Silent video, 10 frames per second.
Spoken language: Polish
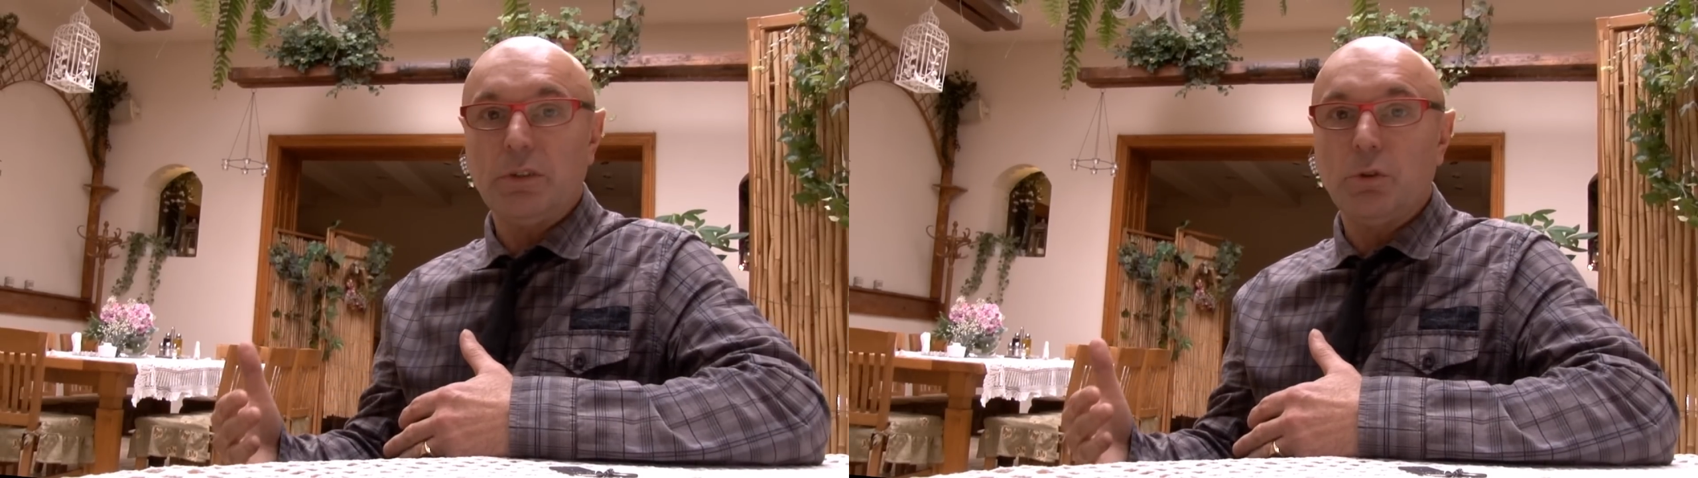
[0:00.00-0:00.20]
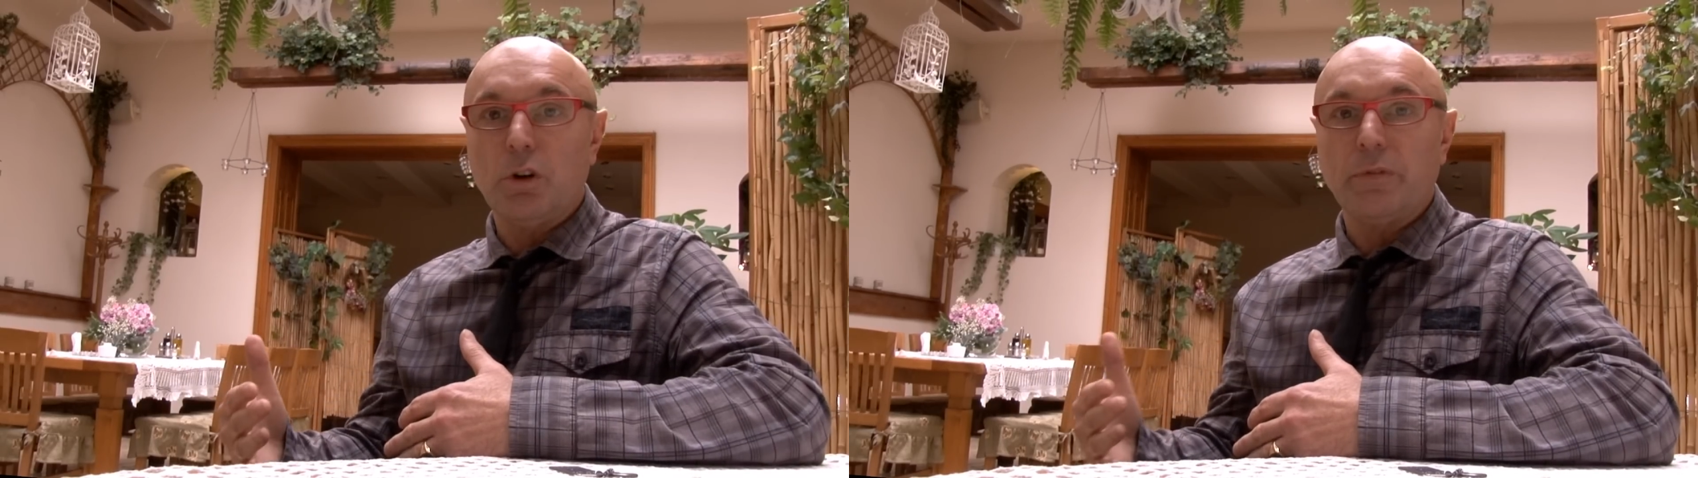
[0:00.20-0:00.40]

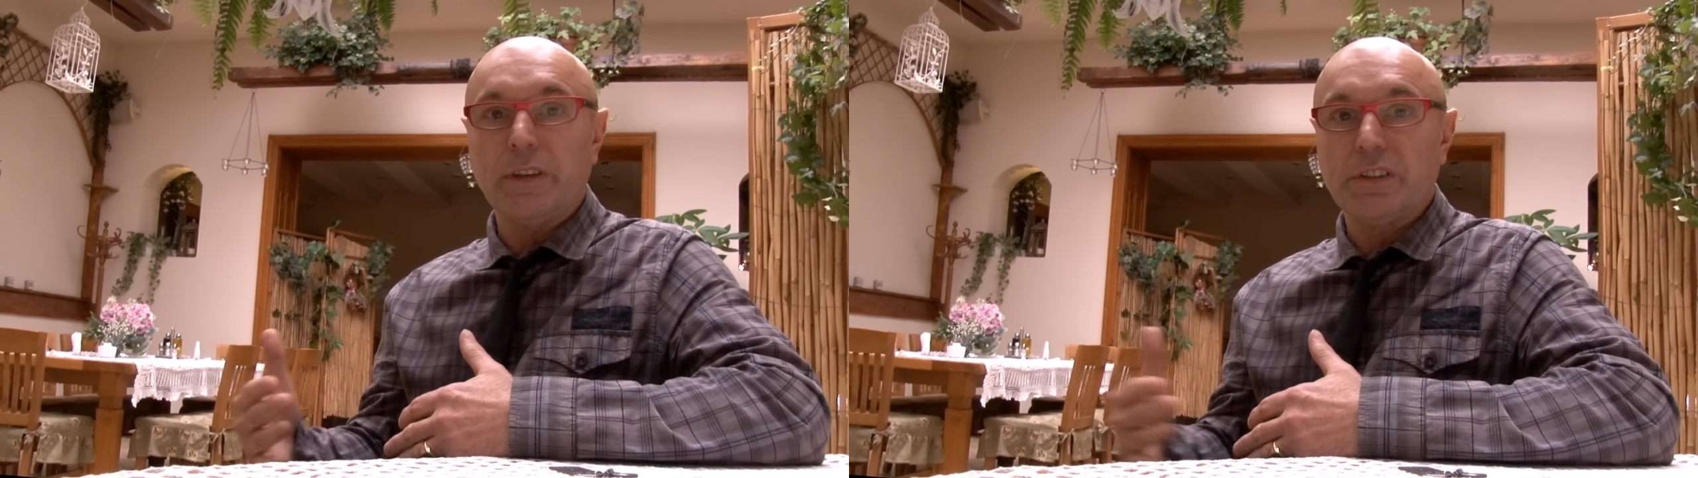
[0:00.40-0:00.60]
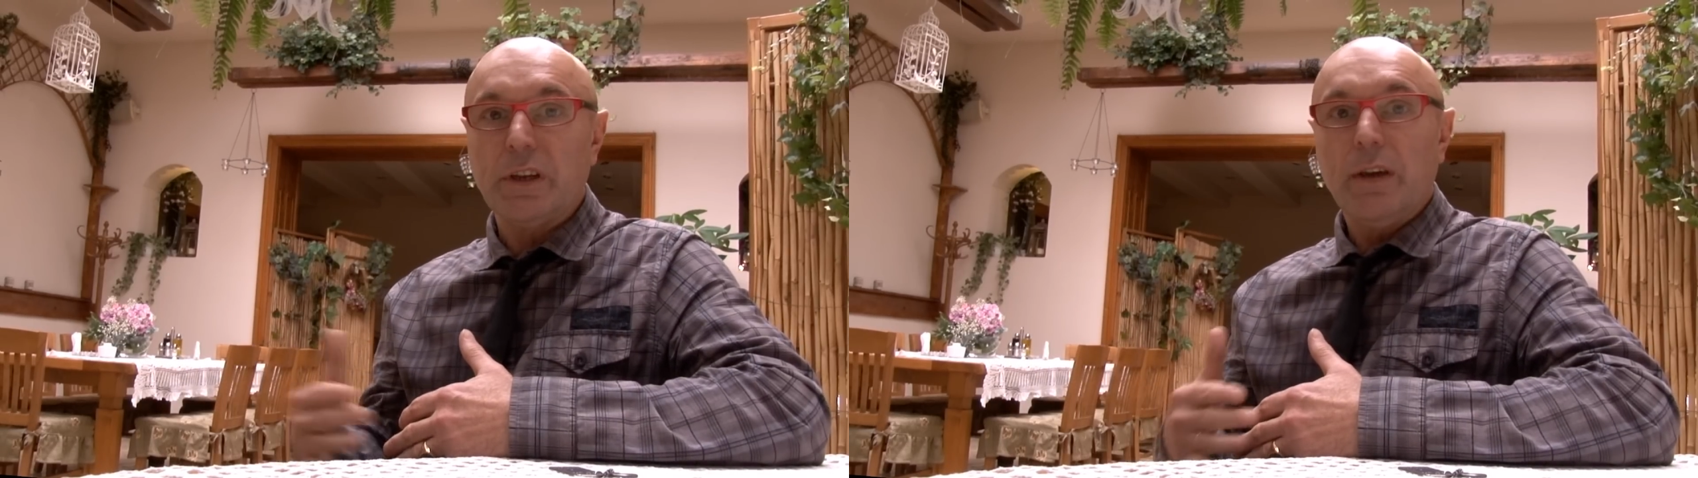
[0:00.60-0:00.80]

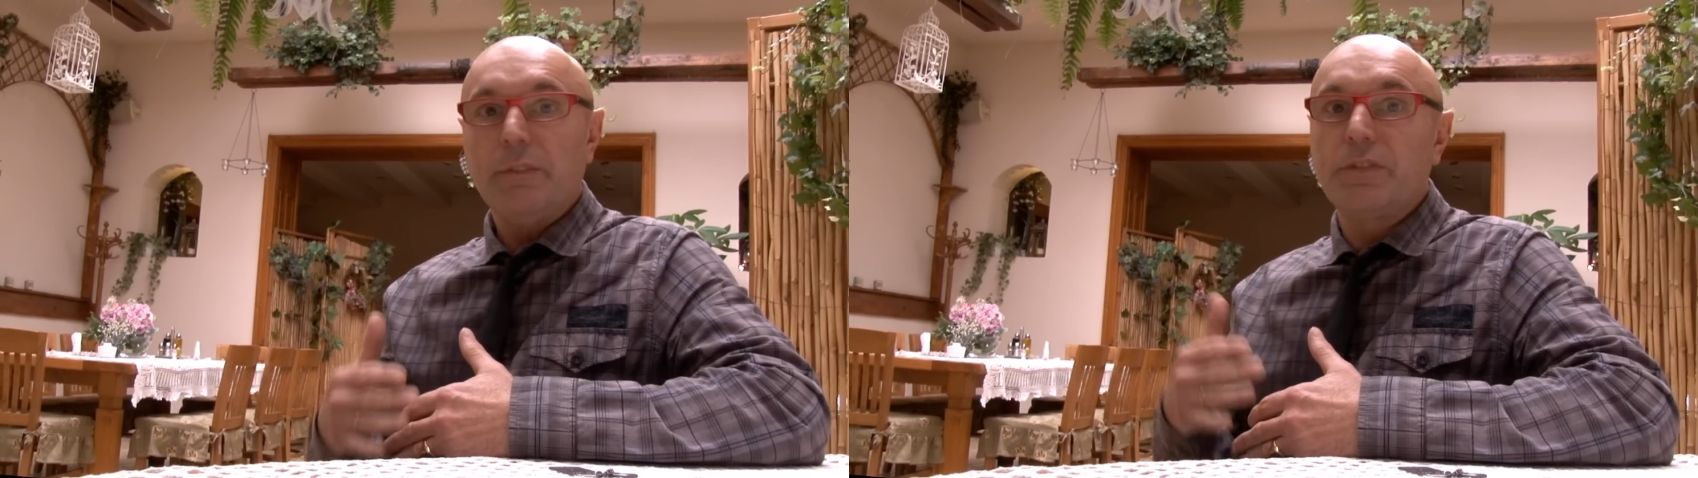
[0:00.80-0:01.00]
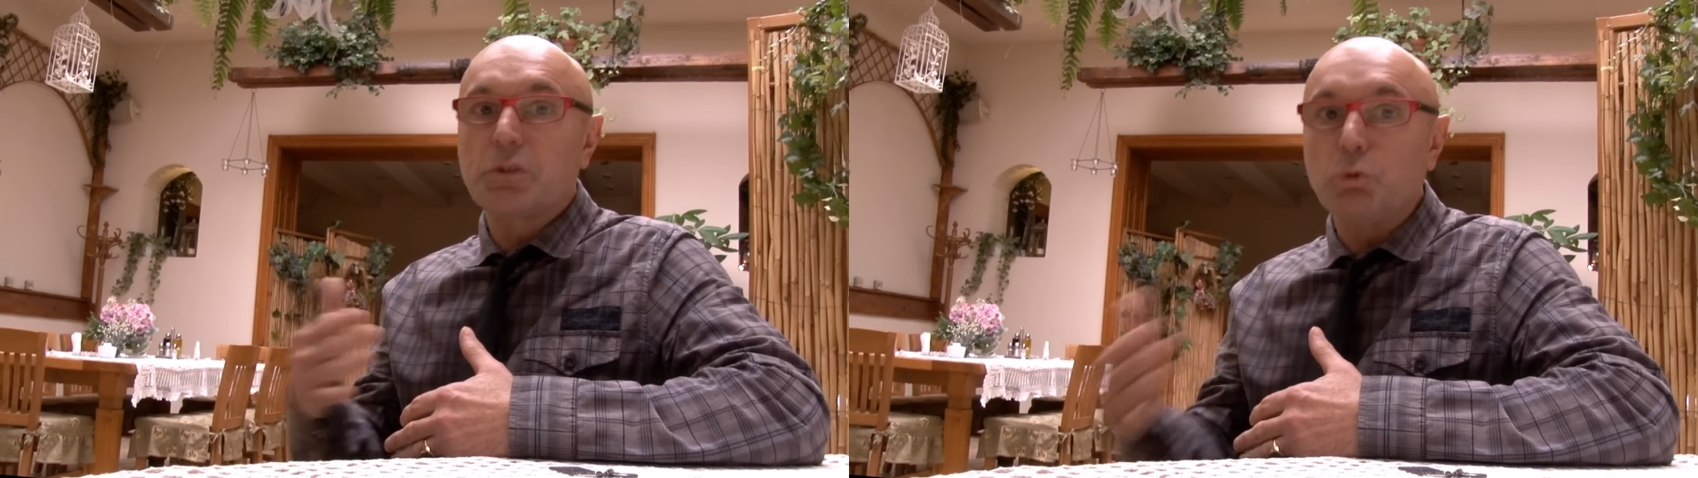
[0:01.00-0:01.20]
edukować?
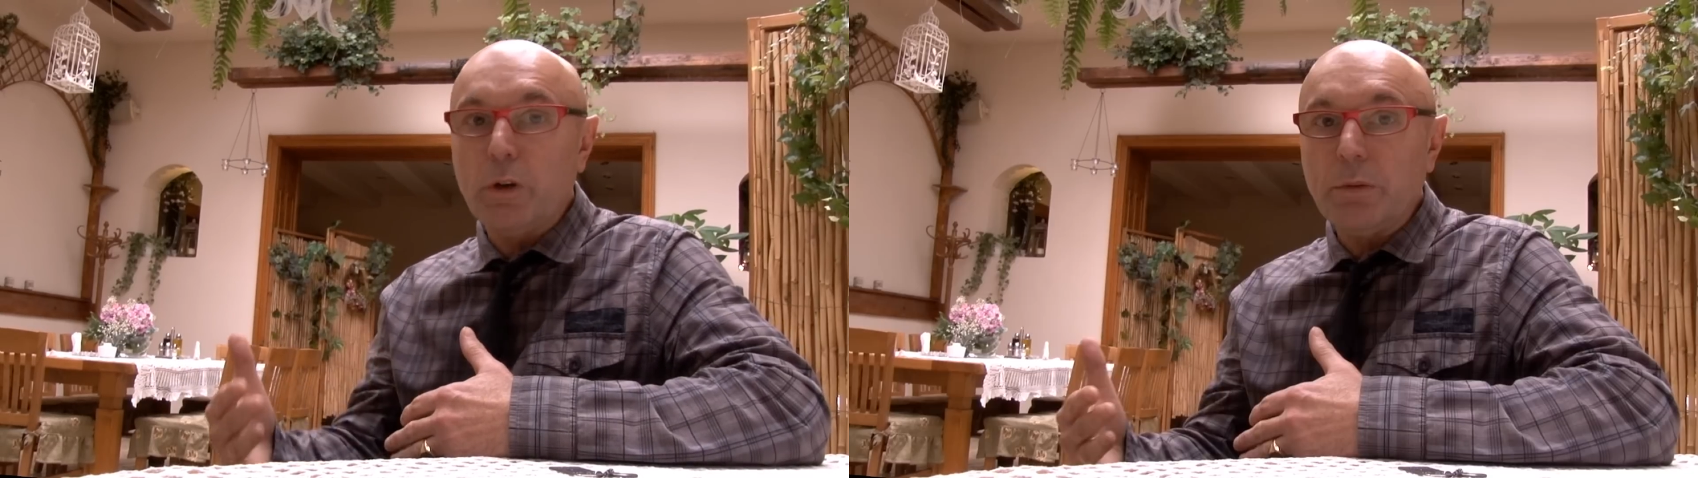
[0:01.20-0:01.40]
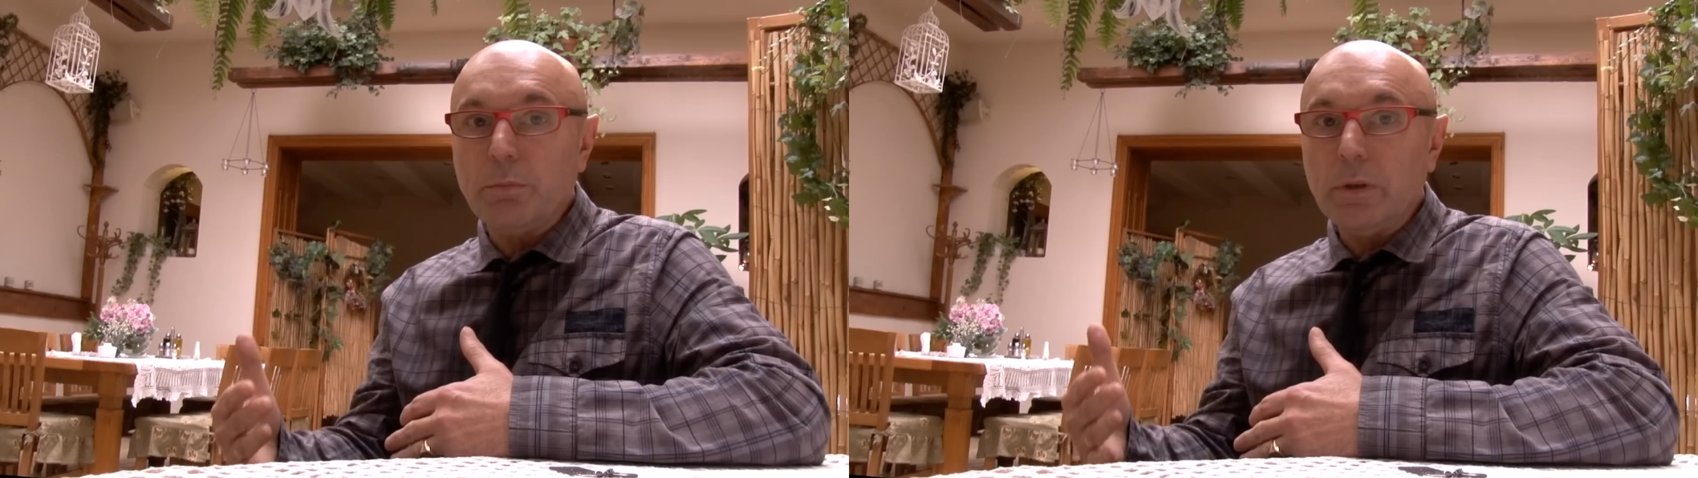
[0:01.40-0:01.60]
W
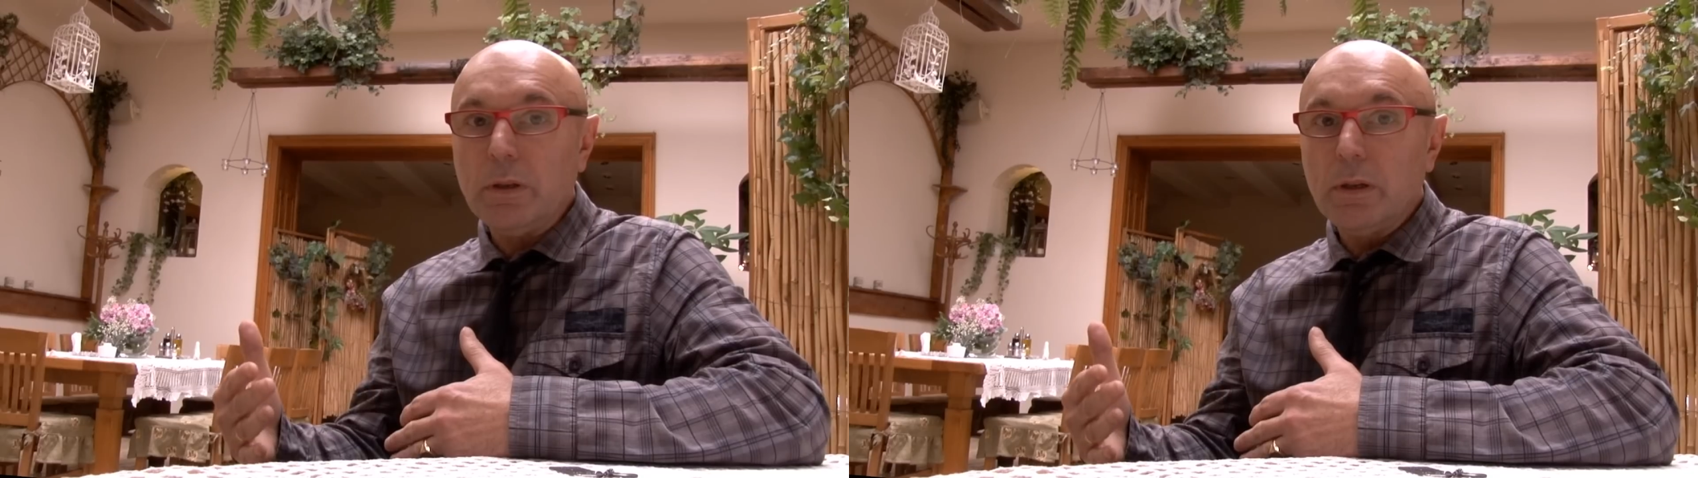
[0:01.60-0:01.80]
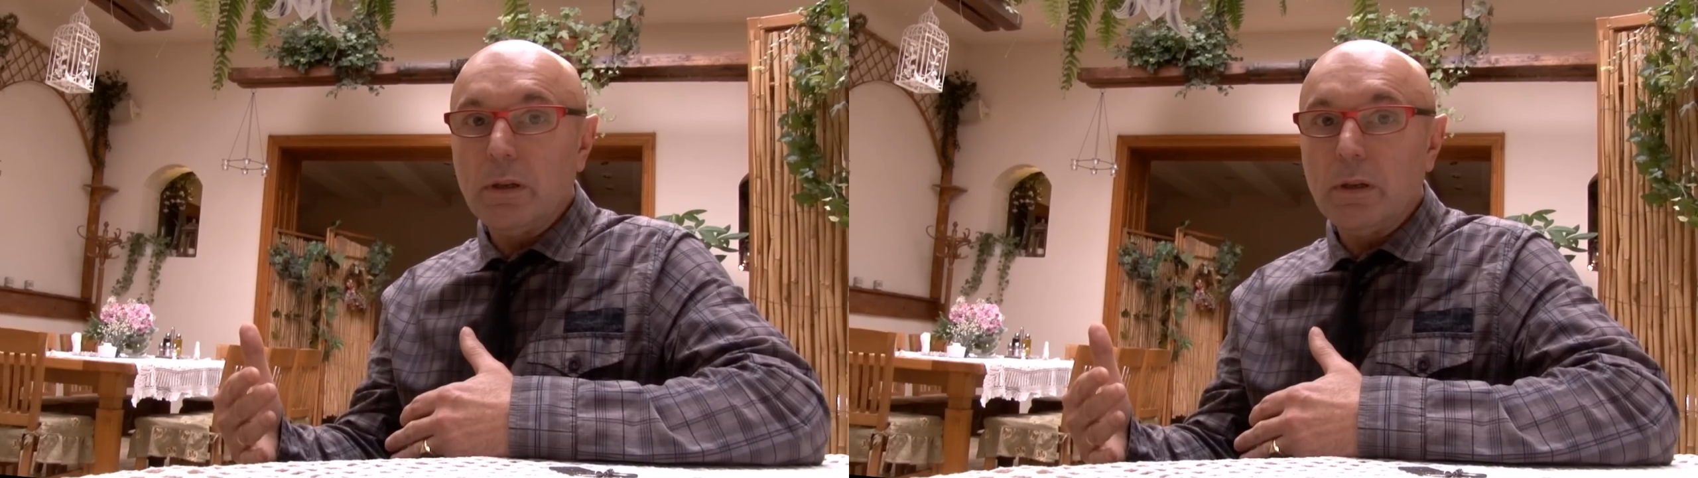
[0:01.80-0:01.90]
złym